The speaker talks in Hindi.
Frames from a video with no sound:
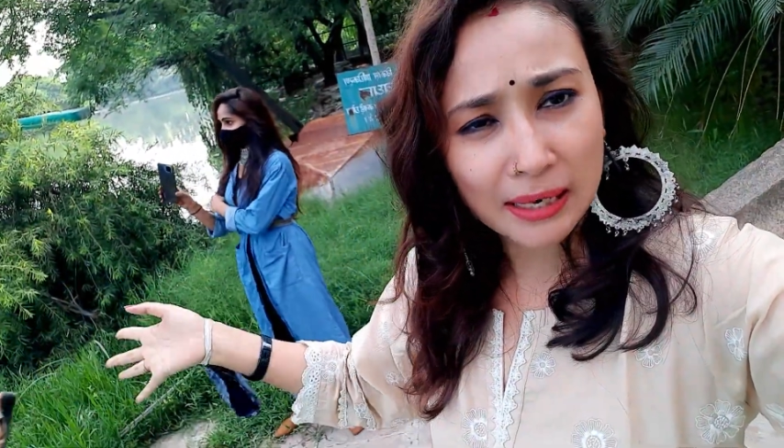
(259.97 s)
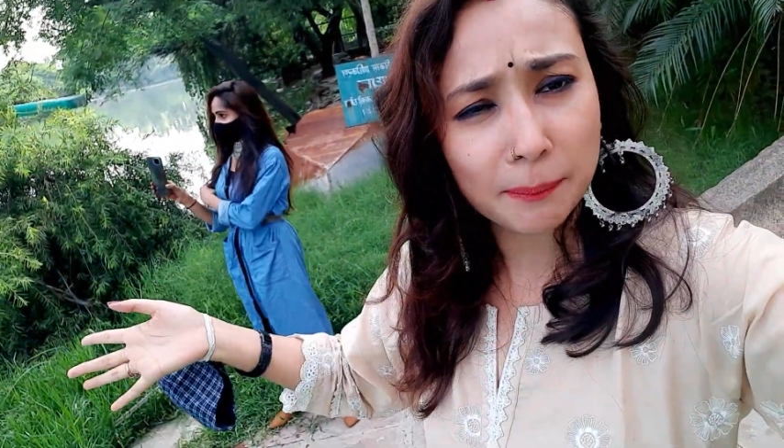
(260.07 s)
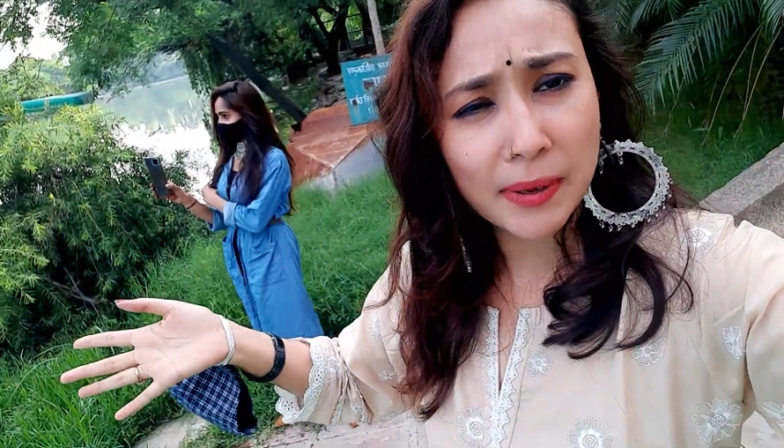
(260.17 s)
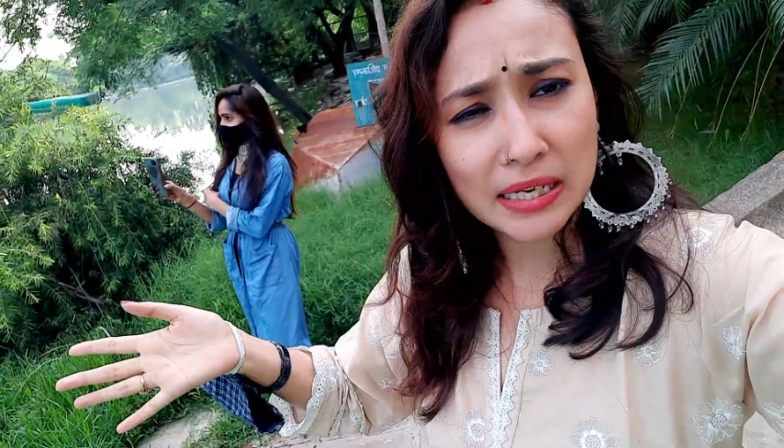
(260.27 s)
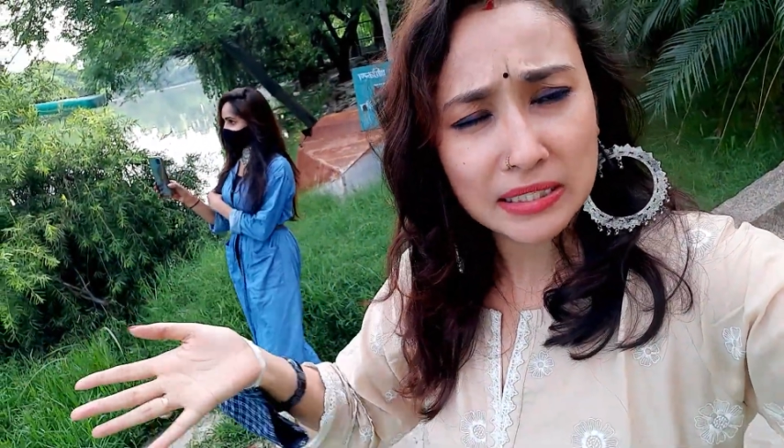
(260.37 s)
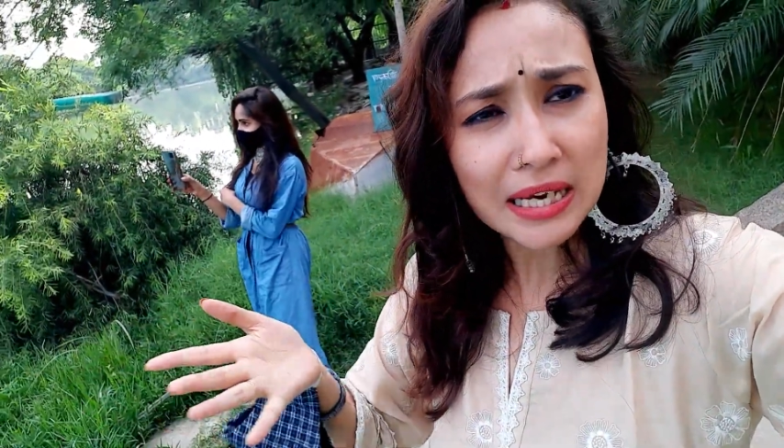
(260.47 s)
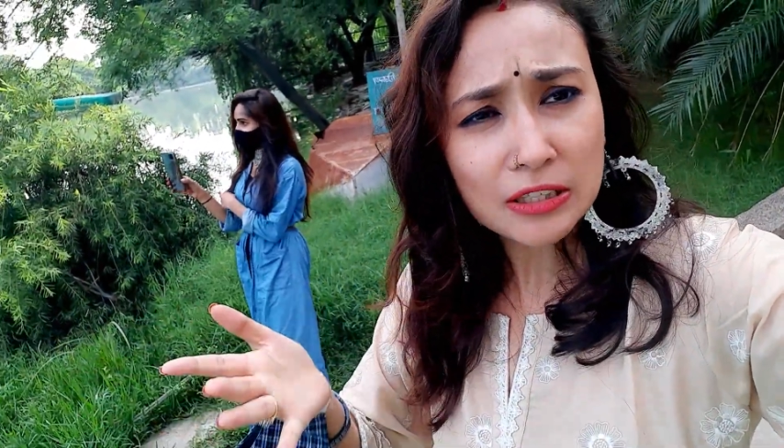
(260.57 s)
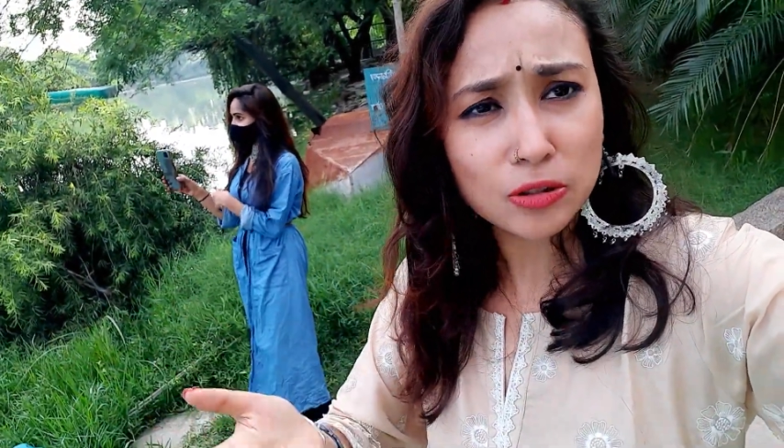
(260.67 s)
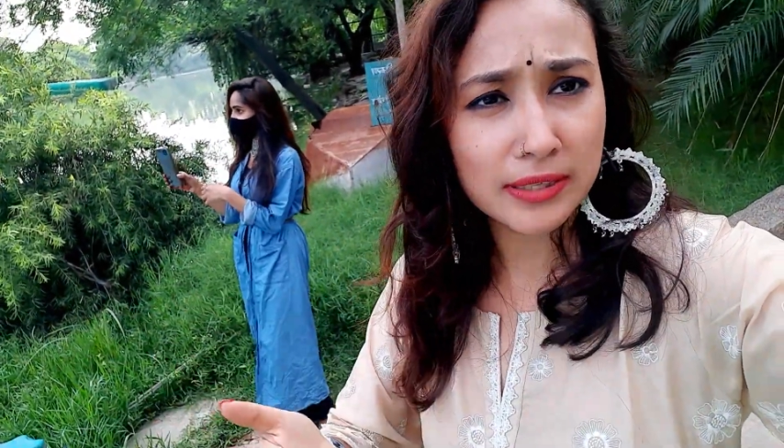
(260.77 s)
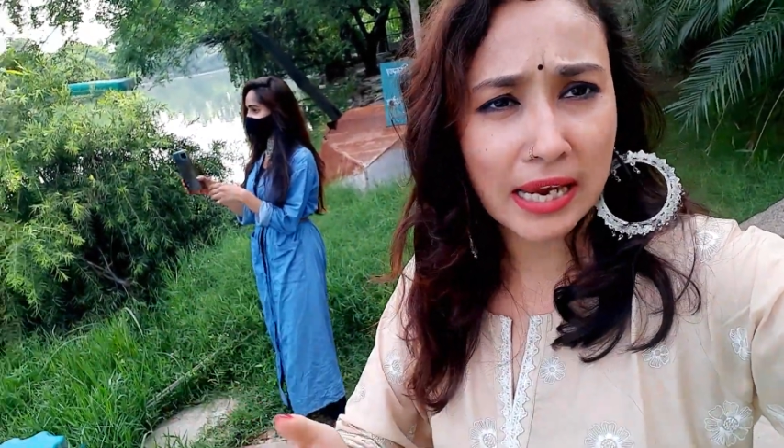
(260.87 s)
अपना अच्छा
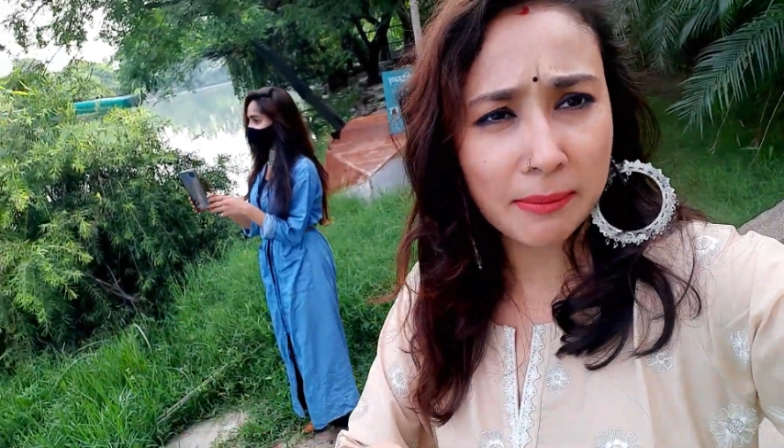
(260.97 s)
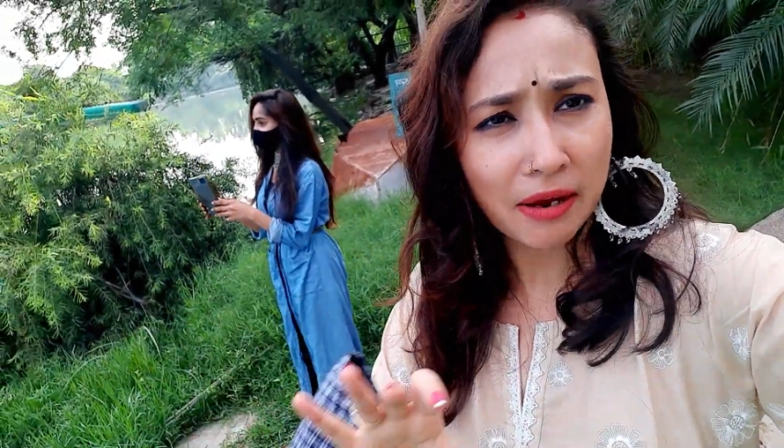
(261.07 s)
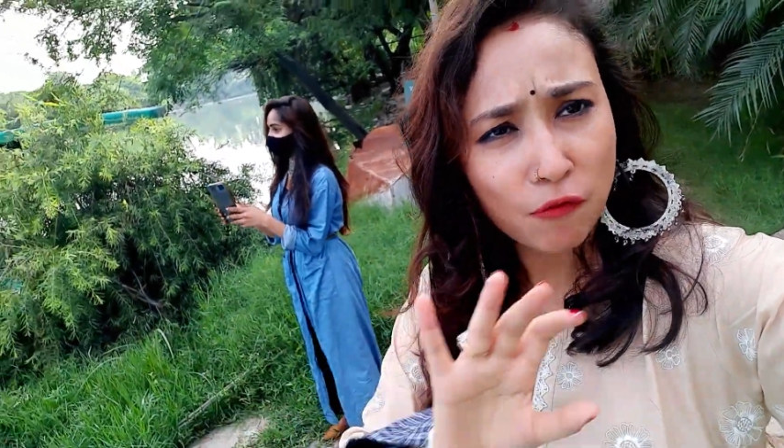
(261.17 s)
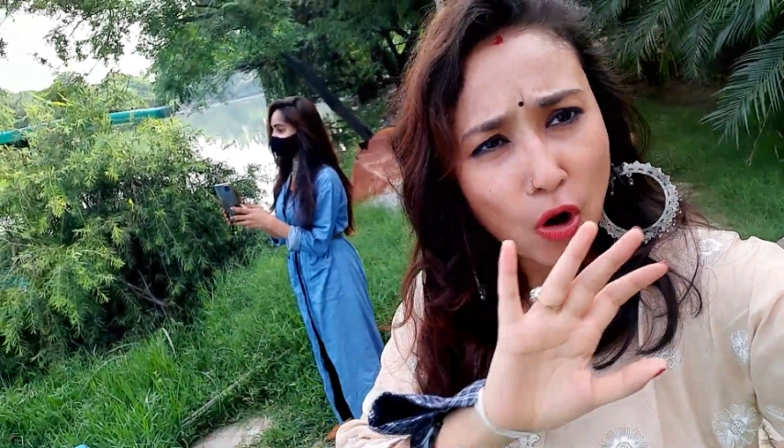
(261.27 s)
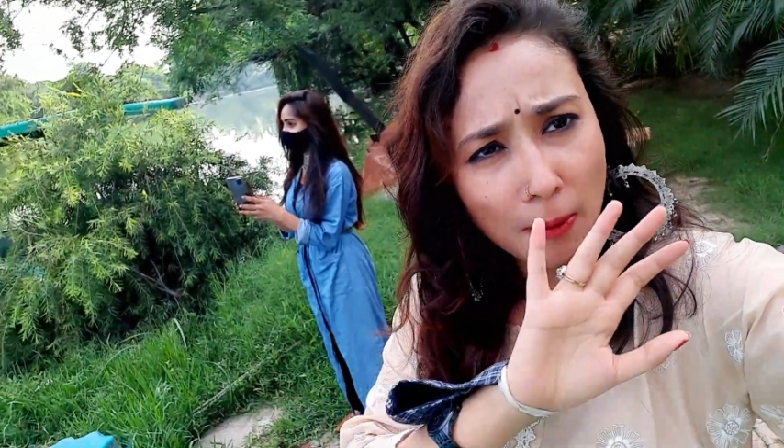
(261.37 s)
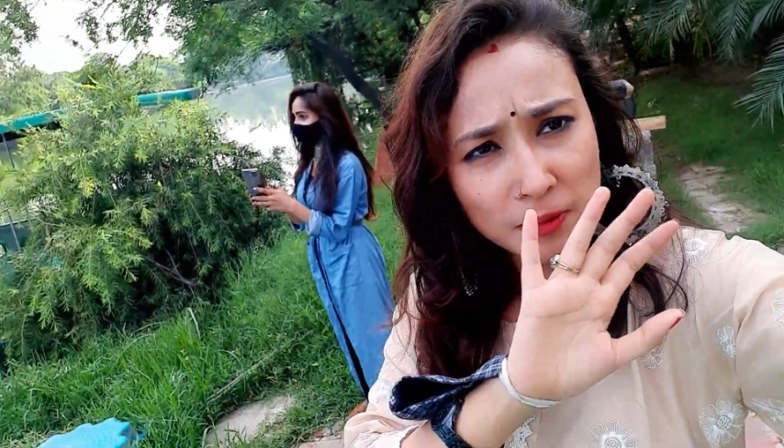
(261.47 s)
जो टाइम है वो आप